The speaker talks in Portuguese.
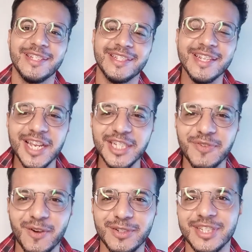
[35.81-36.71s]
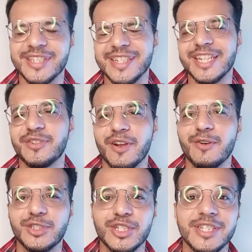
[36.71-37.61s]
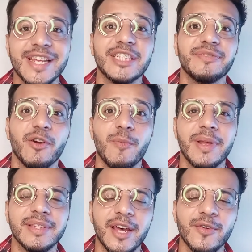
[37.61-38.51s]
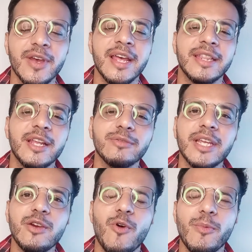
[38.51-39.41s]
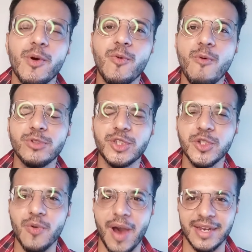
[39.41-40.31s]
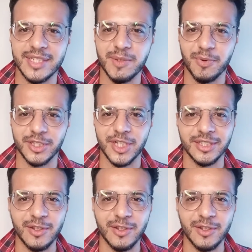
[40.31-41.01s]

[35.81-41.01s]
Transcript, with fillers: se ninguém estiver gostando, se ninguém estiver curtindo, se ninguém estiver comentando, não tem como eu continuar esse projeto.